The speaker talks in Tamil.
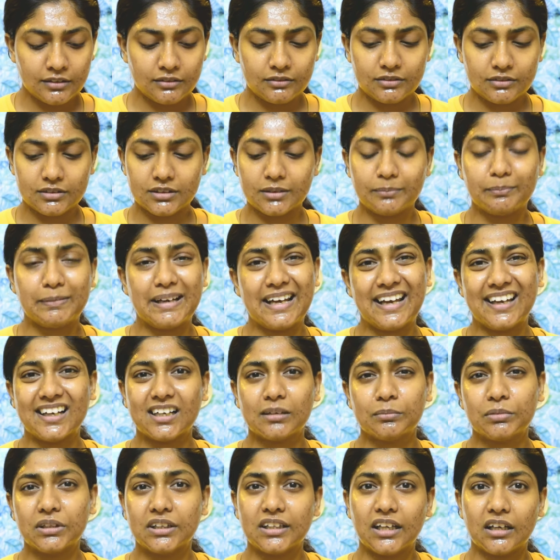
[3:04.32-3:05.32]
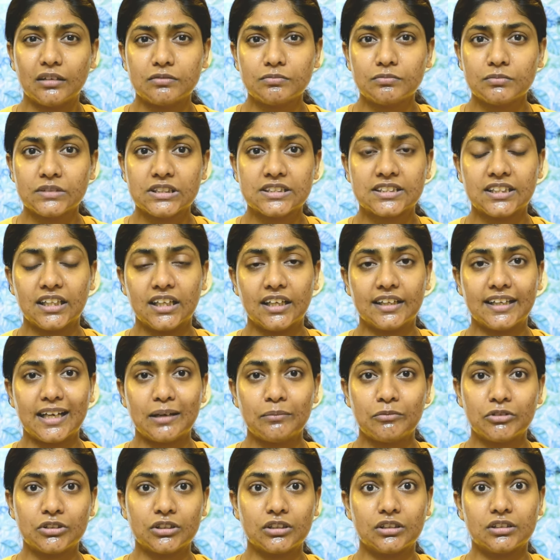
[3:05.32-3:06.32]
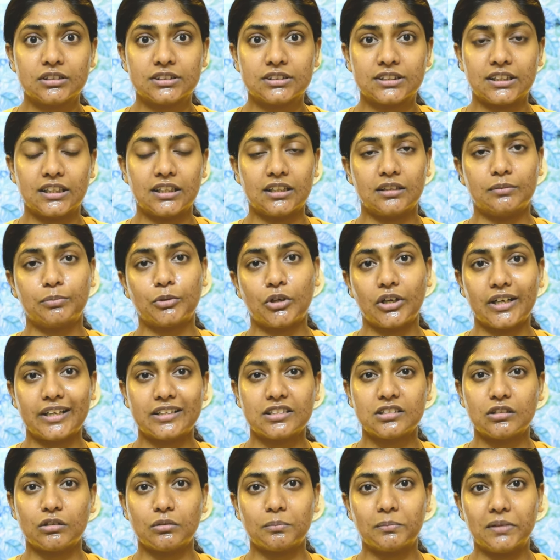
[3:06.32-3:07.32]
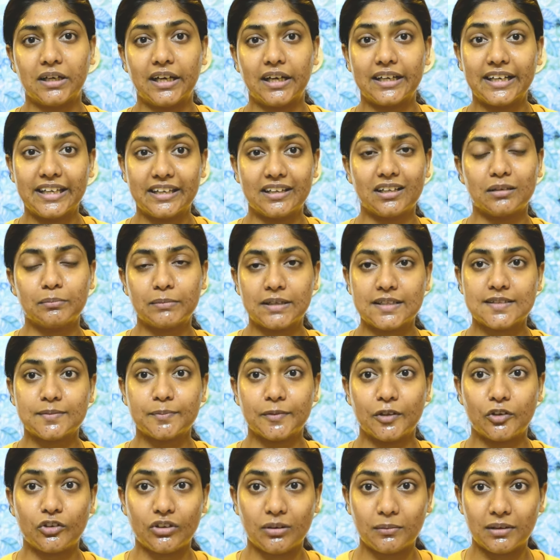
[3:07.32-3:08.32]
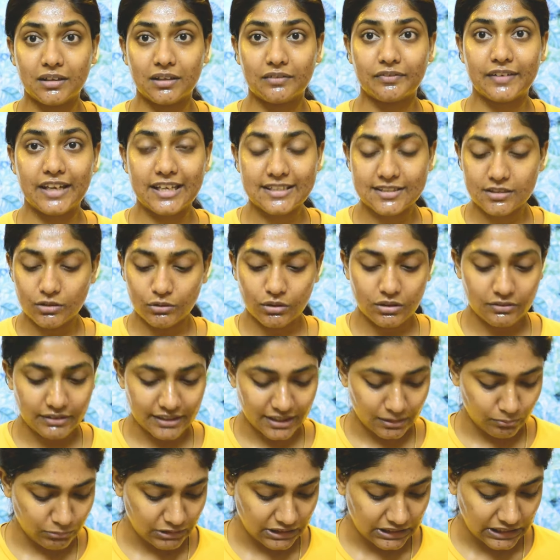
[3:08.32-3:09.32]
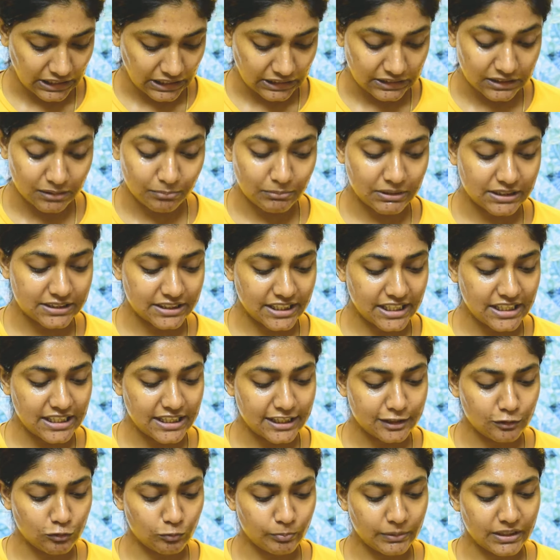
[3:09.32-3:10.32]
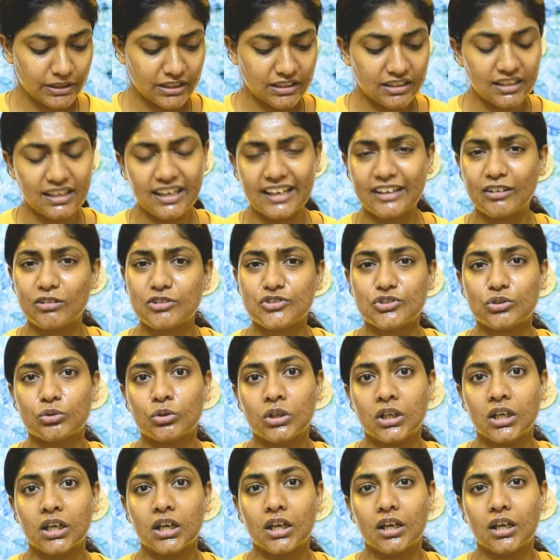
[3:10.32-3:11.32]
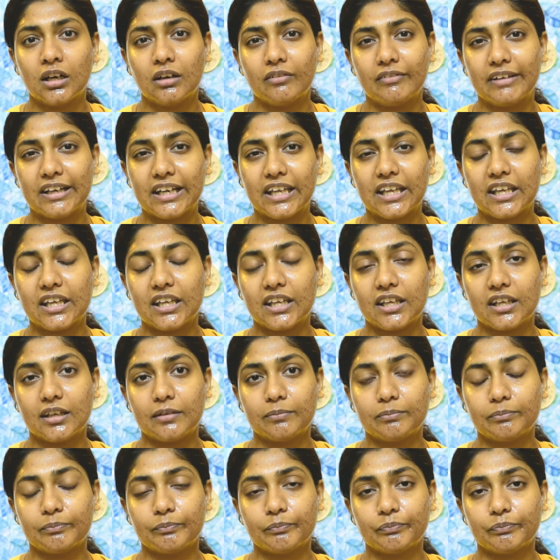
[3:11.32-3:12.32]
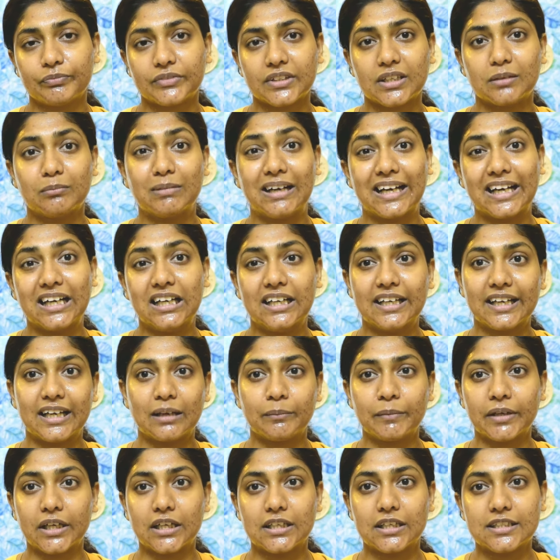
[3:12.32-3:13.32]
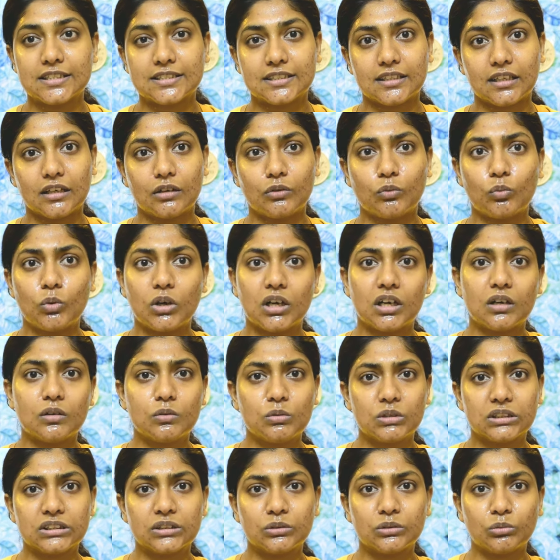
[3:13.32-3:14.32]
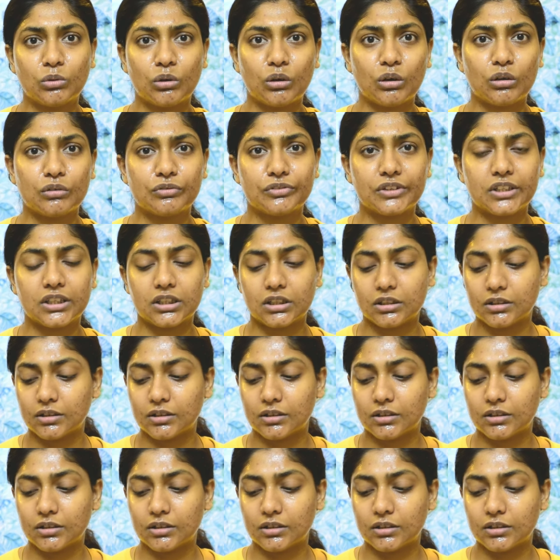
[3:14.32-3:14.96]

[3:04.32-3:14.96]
இது பேரபிள் தான் சில டைம் வந்து சில ப்ராடக்ட்ஸ் ரொம்ப அடிக்கிற மாதிரி ஸ்மெல் இருக்கணும் ஃபேஸில் கூட வைக்க முடியாது அந்த மாதிரிலாம் எதுவுமே இல்லை அண்ட் ஆல்சோ வெரி மைல்டு கெமிக்கல்ஸ் தான் வாவ் வந்து ஒன் ஆஃப் த